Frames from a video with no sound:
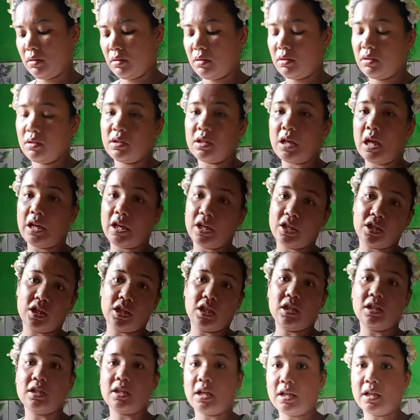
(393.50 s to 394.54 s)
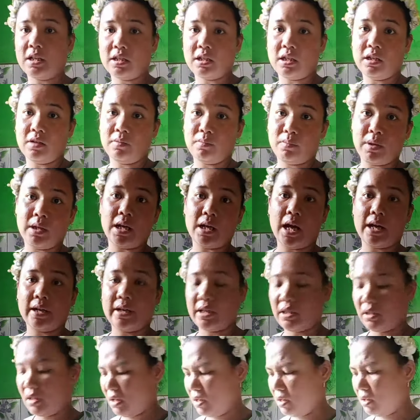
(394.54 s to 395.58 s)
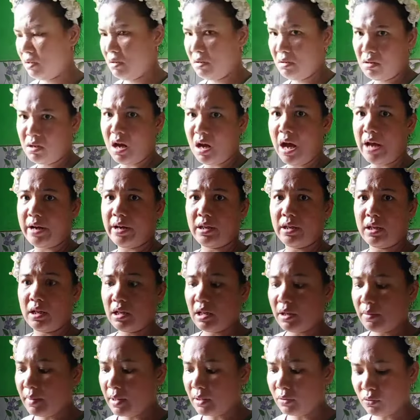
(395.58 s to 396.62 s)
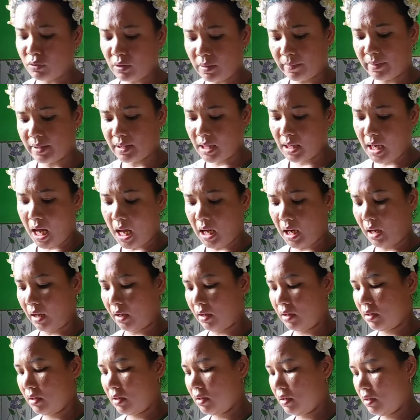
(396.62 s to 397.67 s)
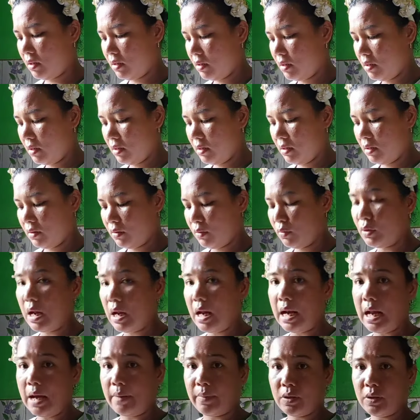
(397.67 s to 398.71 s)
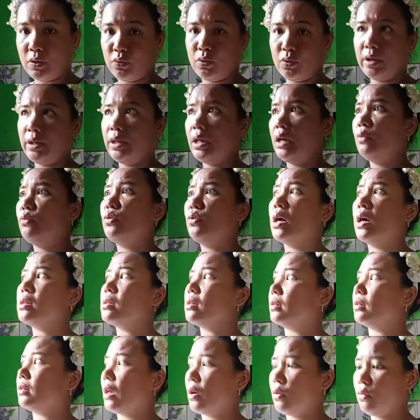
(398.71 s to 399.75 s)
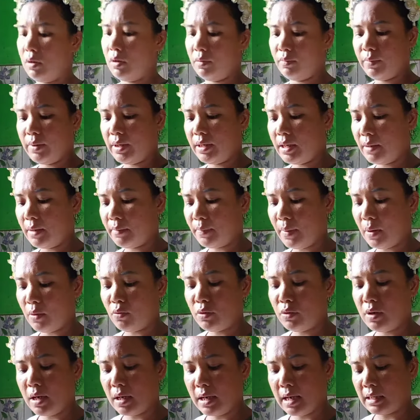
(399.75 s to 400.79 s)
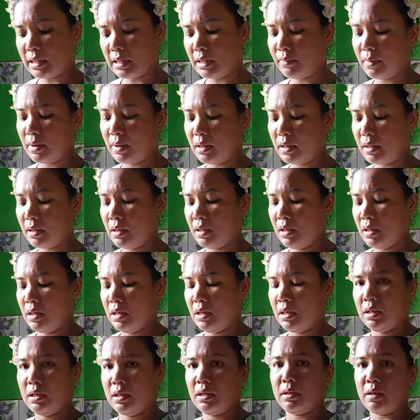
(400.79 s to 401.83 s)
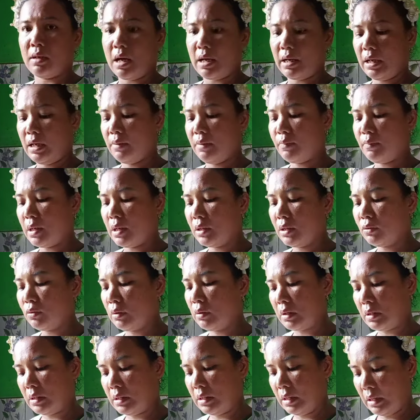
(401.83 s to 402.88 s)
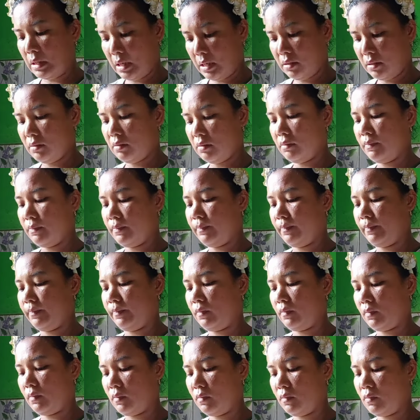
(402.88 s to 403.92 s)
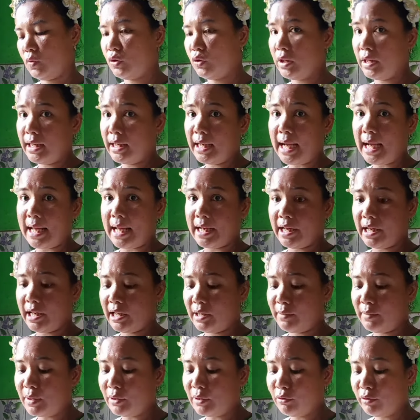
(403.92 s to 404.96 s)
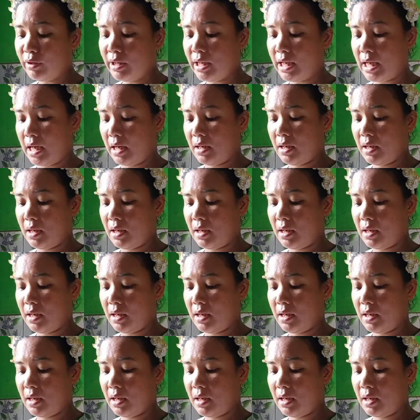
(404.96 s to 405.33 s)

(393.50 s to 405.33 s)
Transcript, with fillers: sana sini sana sini pindah adik saya nggak adanya dia bantu sampai sekarang udah lama juga nya udah setahun lebihnya pak udah nggak sama adik ipar itu kerja kan buktinya nggak ada yang dibantu dia